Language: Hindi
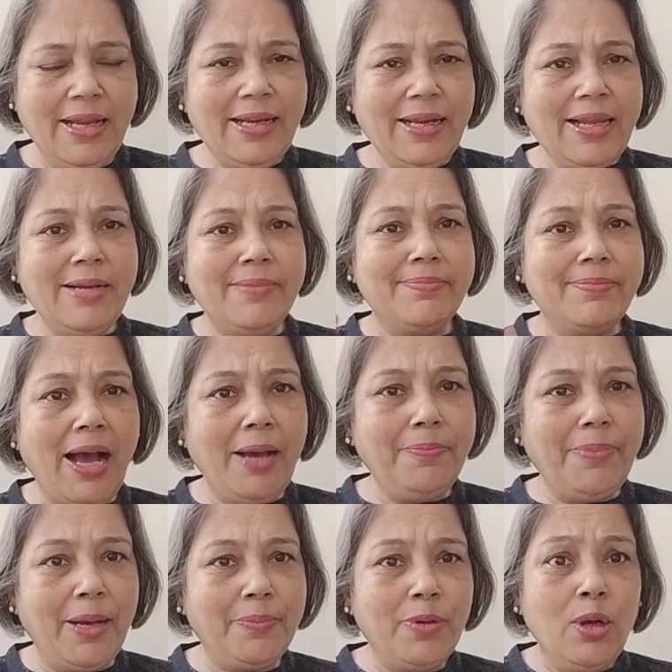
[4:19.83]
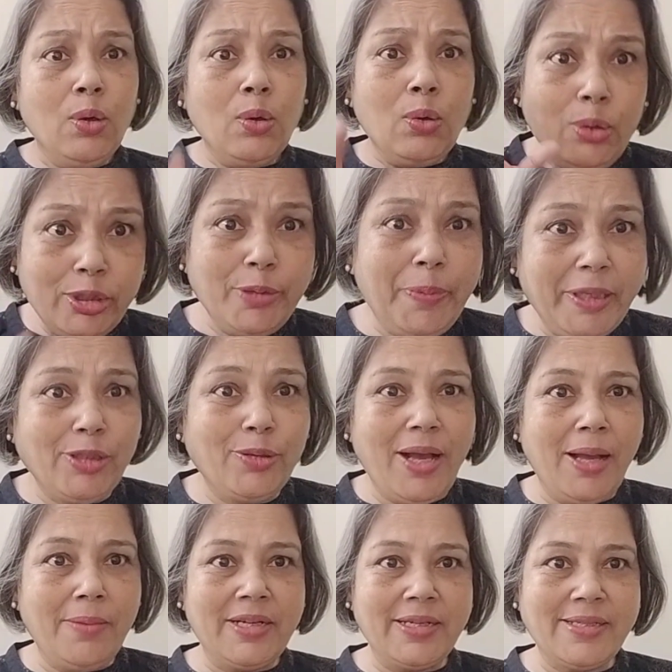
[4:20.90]
लेकिन माँ बाप खुद पे तो
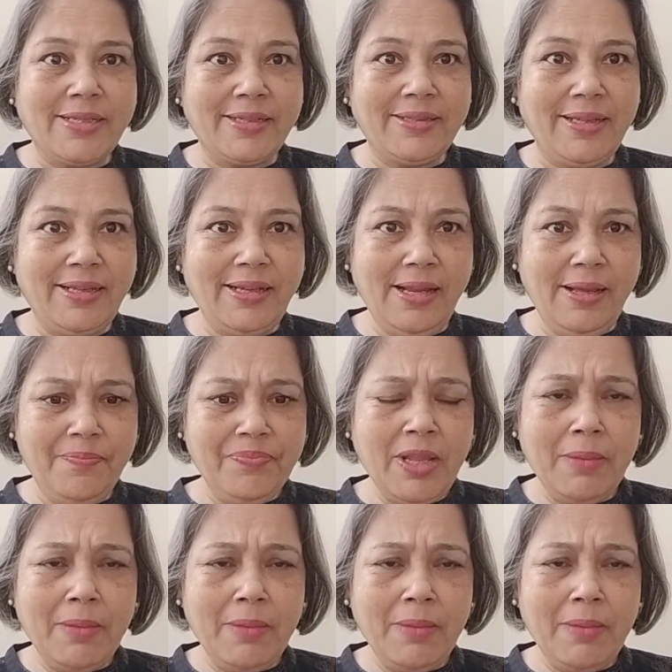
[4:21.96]
काम कर सकते हैं ना